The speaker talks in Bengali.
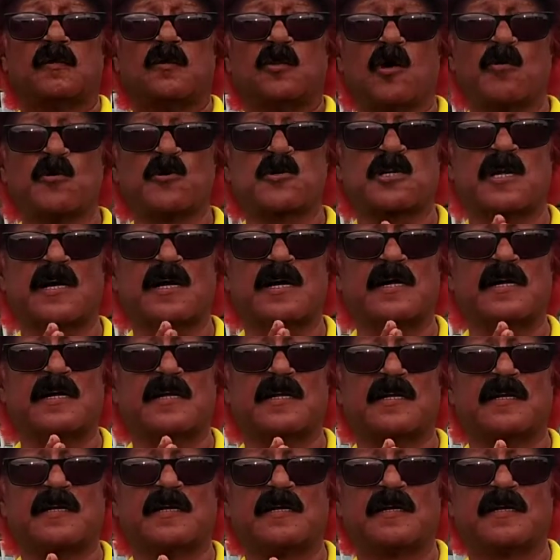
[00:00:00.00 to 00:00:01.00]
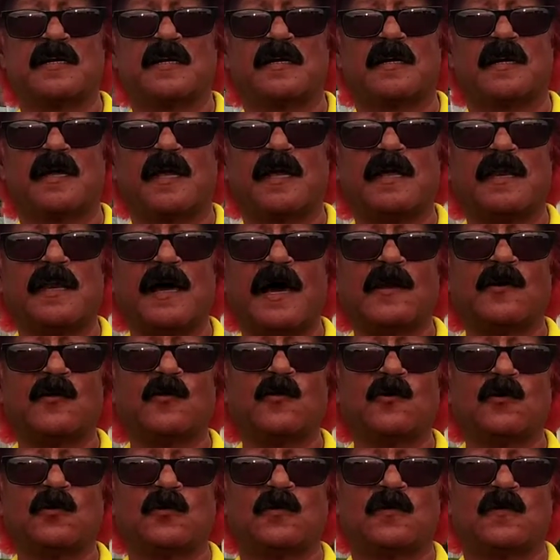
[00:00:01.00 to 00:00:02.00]
নমস্কার এই লাল
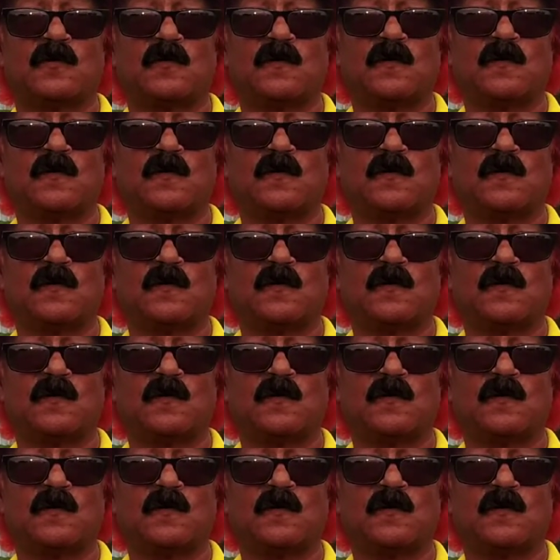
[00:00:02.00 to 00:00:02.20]
হলুদ